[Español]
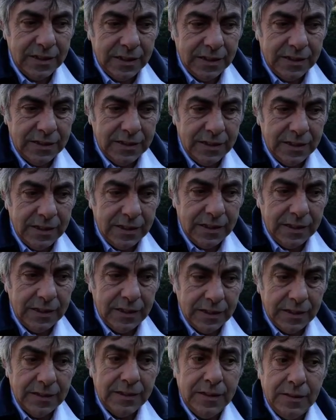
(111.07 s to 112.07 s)

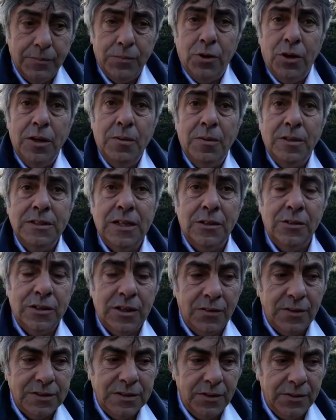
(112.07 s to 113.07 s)
este, este problema ya lo
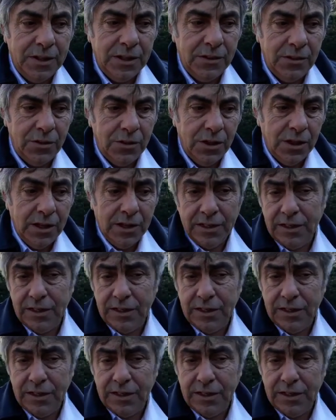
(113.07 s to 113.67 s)
estaban sabiendo,